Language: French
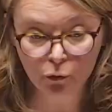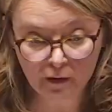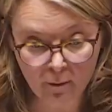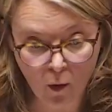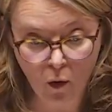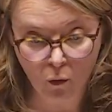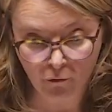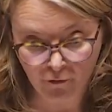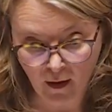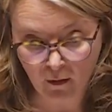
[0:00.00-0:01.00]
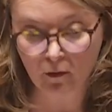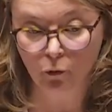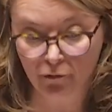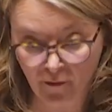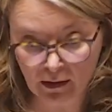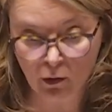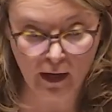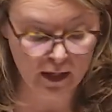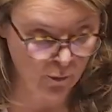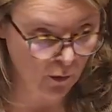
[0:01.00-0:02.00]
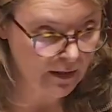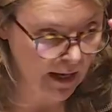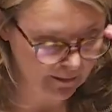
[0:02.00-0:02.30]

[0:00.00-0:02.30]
notamment aux freins, de l'engagement, ça